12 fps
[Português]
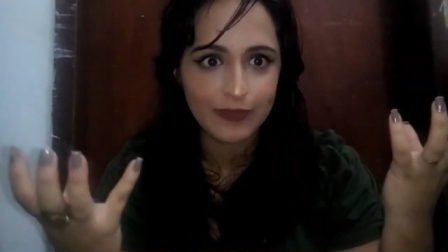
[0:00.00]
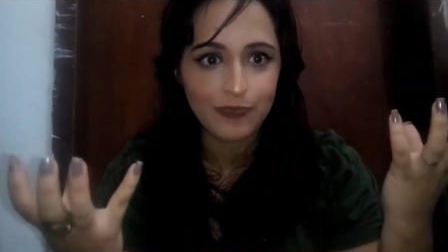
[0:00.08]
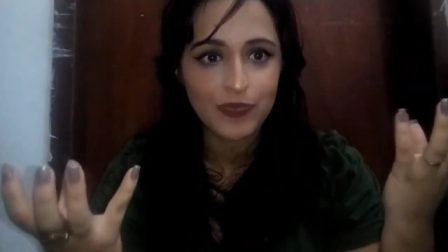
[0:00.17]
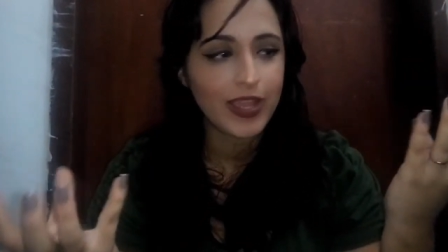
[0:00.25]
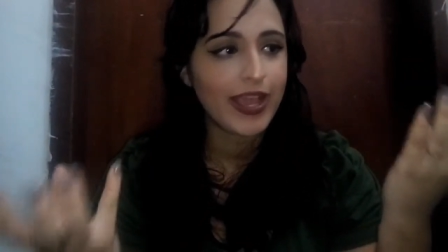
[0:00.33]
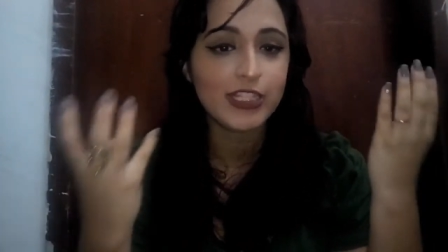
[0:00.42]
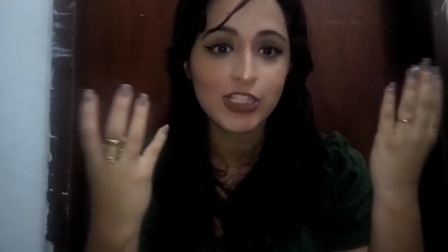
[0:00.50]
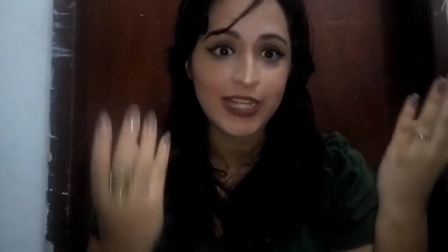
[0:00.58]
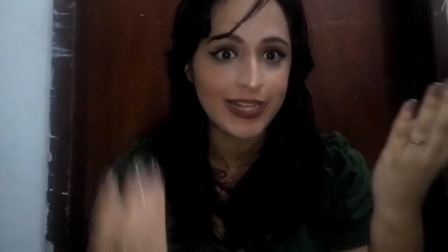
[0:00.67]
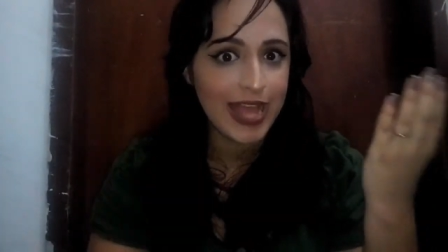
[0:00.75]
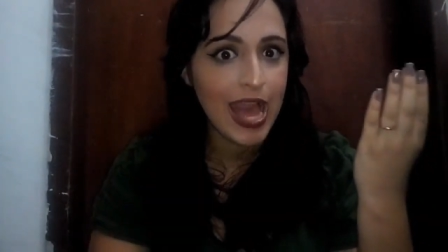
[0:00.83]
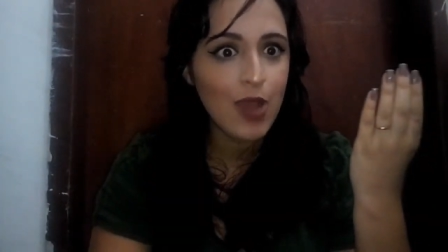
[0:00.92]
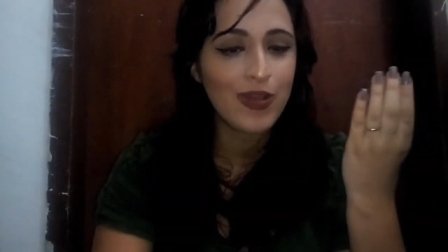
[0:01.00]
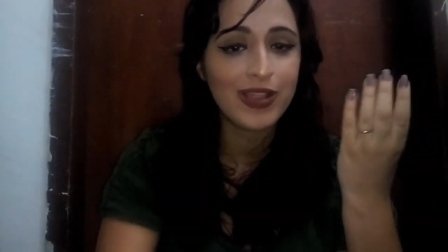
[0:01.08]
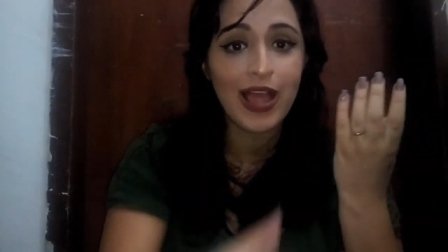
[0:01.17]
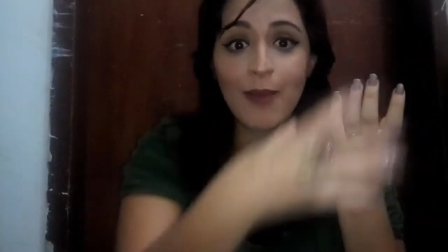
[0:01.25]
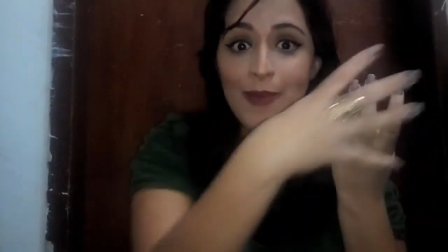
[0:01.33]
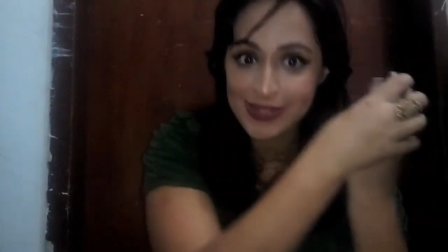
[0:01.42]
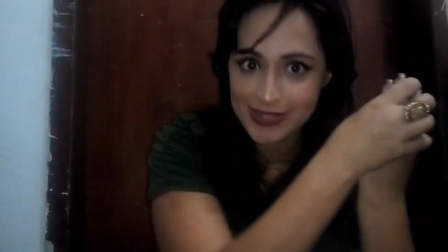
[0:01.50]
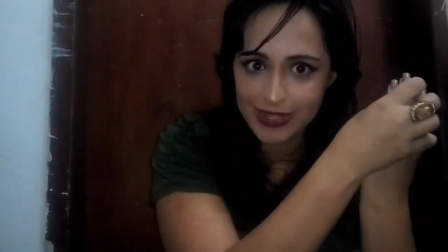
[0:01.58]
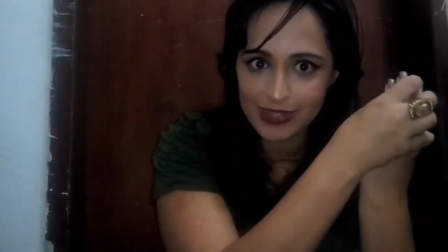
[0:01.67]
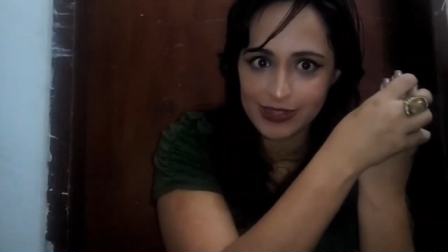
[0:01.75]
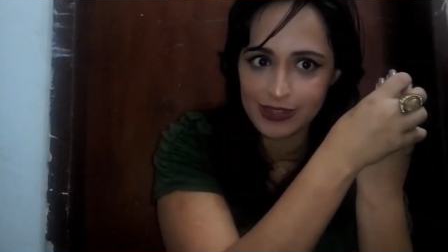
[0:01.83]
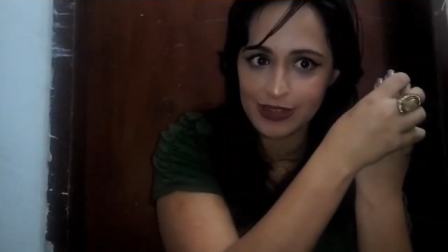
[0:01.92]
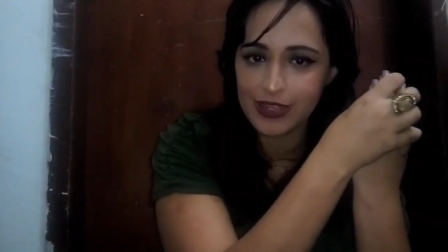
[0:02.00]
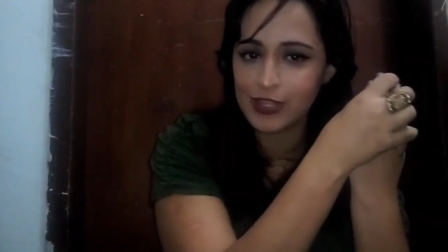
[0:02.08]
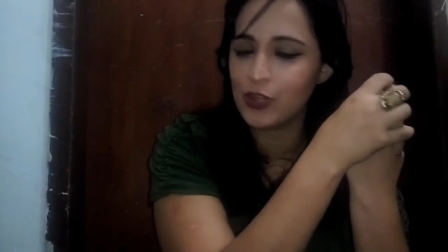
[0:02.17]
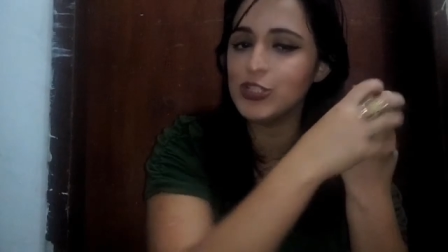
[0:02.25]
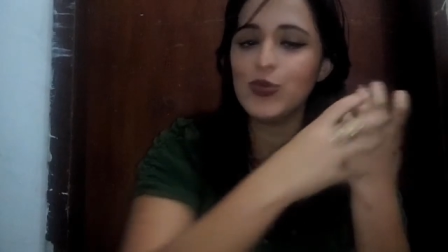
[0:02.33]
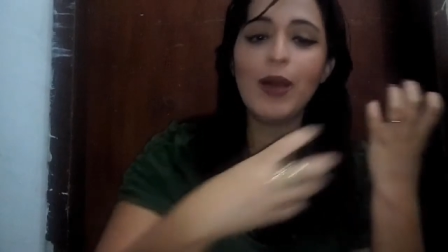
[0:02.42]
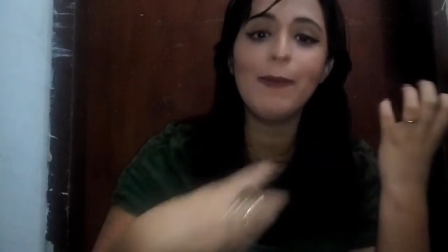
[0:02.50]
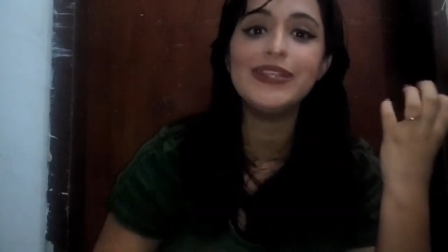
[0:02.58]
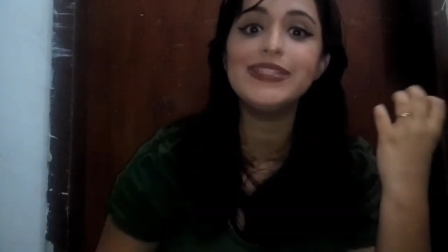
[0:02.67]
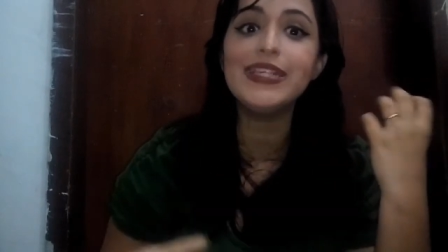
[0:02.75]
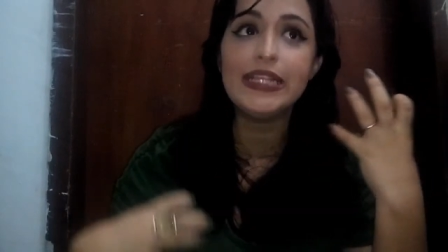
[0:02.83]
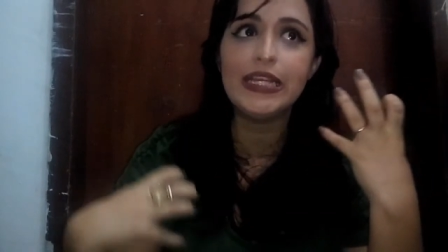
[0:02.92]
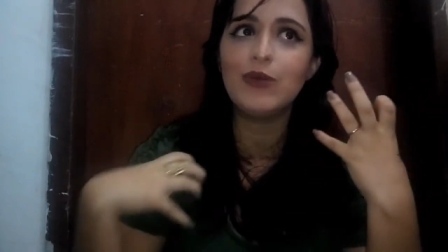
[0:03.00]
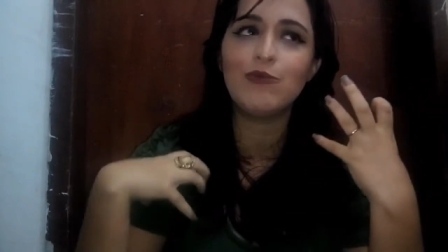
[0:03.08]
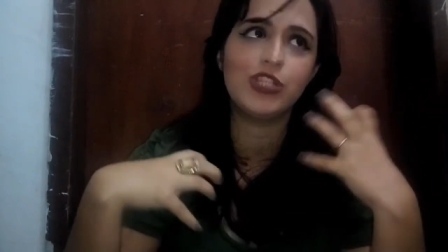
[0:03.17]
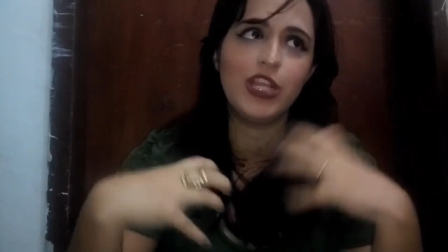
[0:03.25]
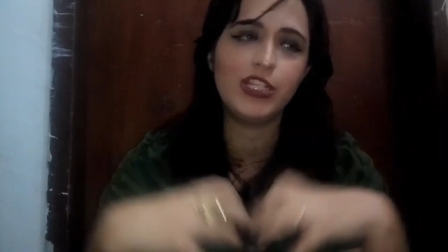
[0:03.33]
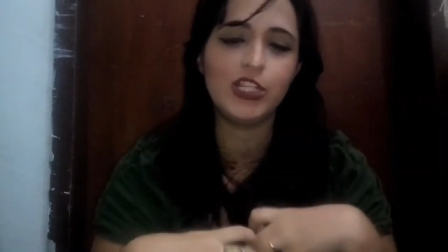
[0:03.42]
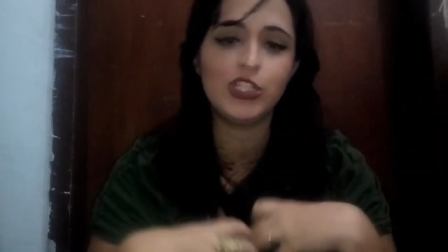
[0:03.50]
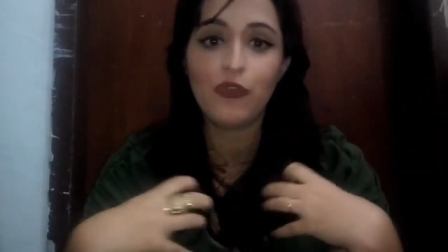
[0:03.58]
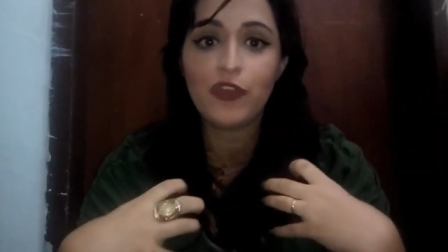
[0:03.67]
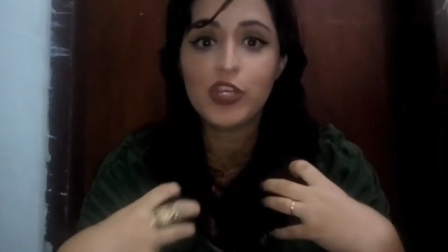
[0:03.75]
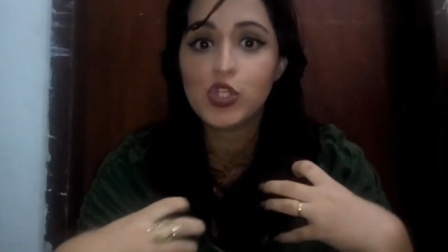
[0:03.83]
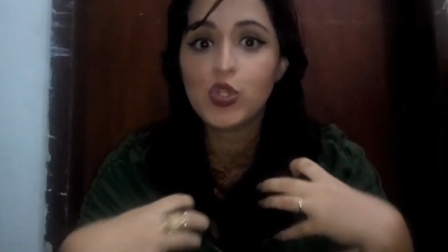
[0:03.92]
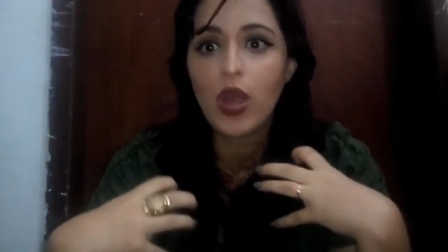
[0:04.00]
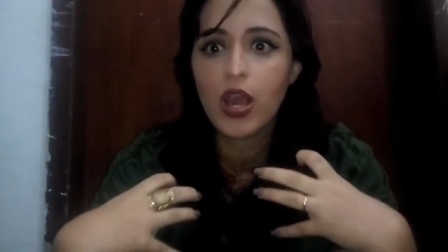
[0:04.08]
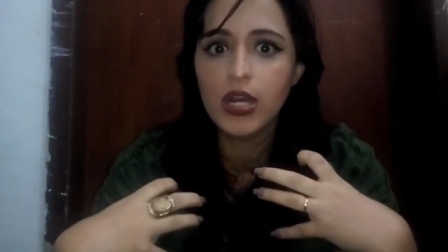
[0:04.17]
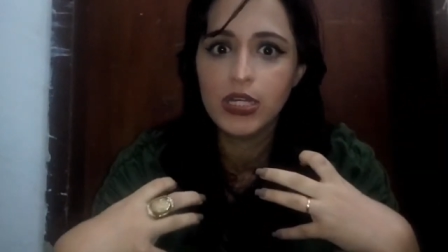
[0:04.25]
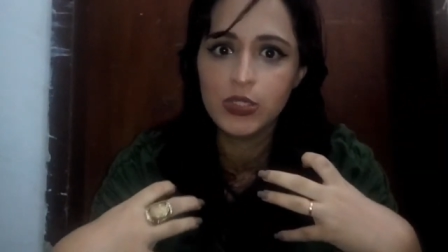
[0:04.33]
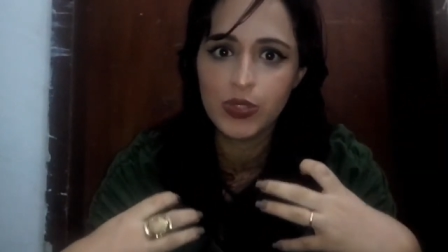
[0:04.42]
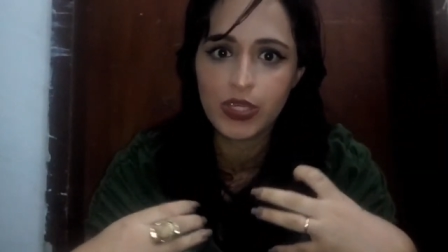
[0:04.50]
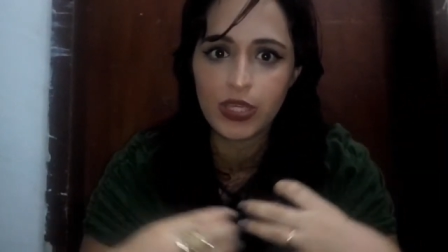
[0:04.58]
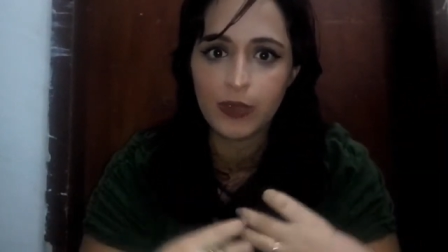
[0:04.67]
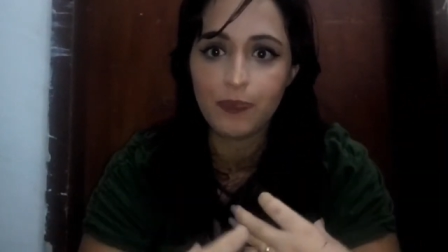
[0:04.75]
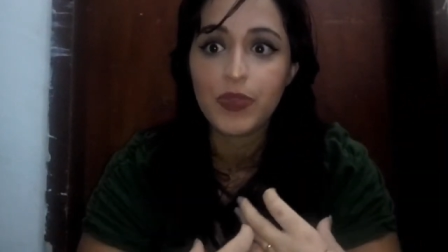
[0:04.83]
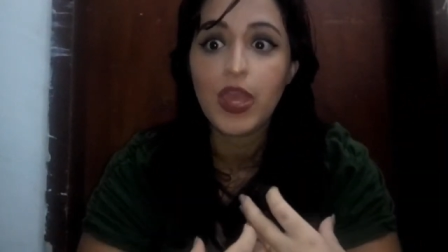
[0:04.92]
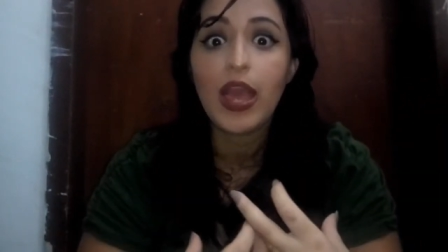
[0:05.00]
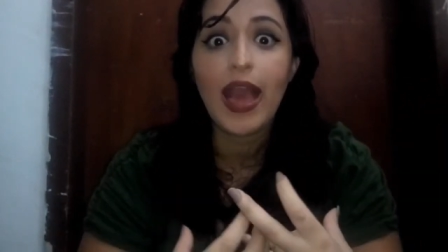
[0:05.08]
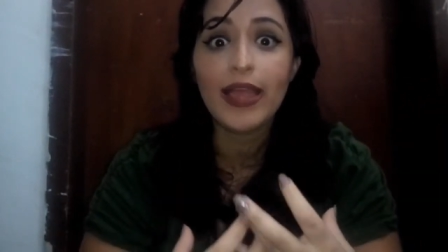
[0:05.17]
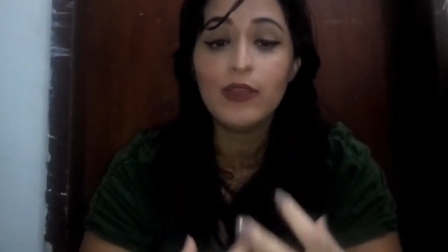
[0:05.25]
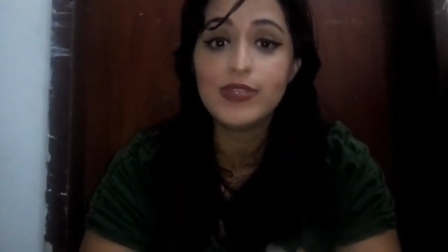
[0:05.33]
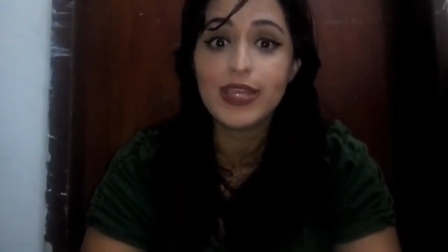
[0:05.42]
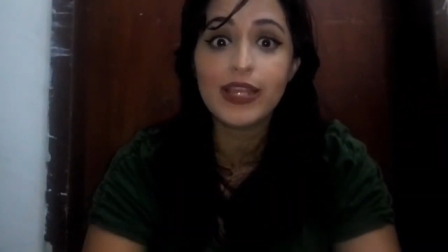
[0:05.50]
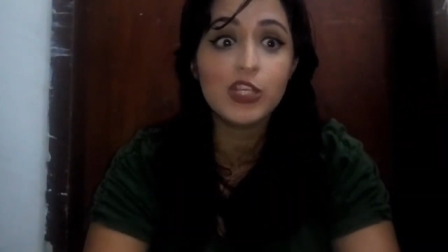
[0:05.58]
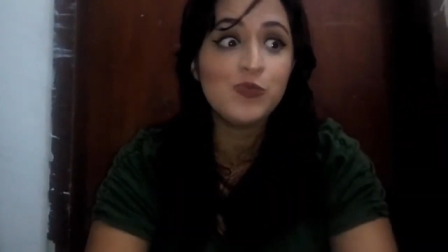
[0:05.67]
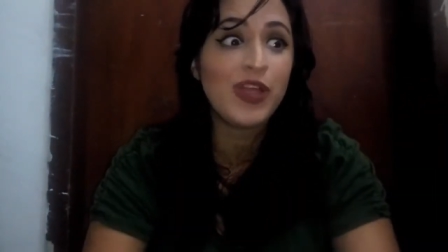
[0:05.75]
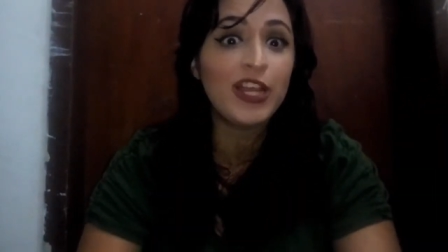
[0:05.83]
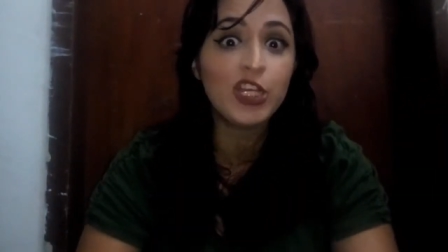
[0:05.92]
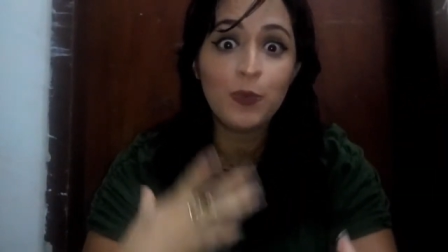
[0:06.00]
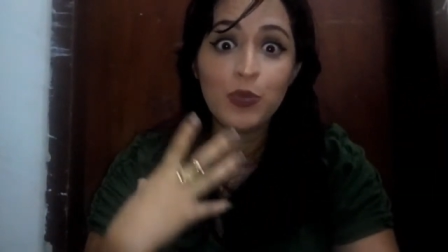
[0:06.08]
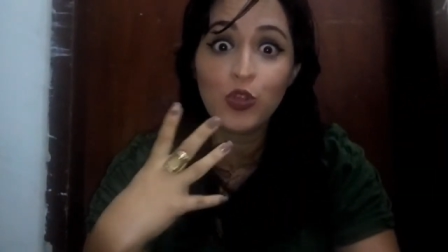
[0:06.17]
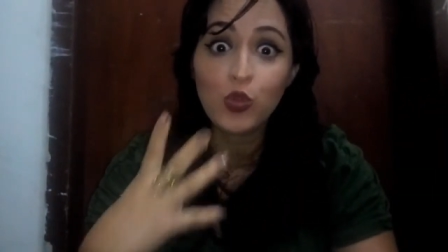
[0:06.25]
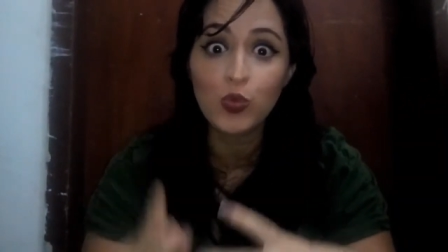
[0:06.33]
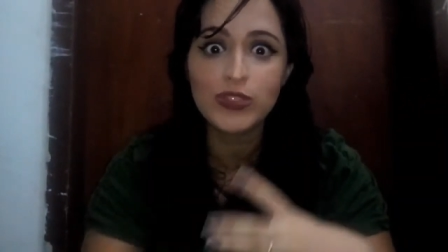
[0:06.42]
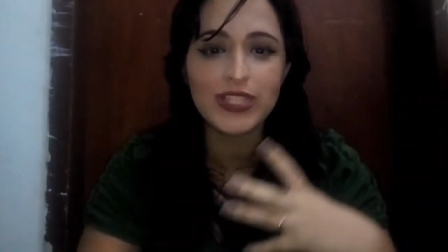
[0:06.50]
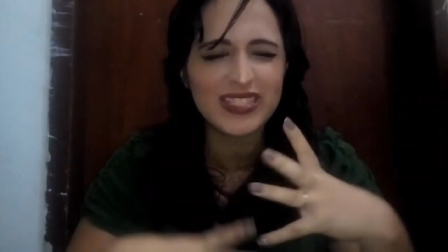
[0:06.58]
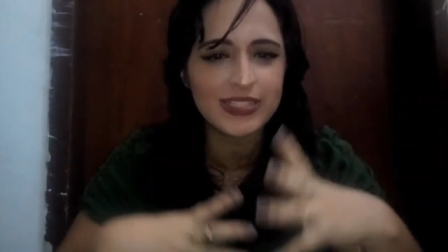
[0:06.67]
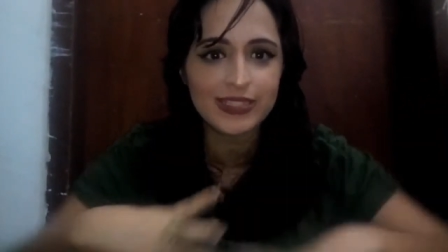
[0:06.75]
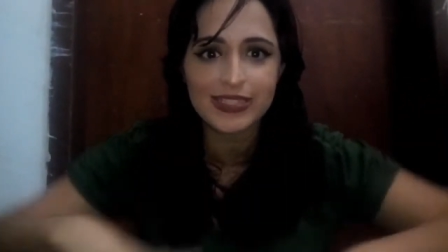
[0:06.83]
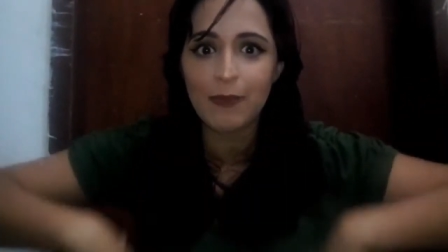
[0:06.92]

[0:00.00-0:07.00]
caixa d'água, ela é armazena. Nós não armazenamos leite, a gente não fica estocando aqui. A não ser aquelas mulheres que produzem, assim, sabe,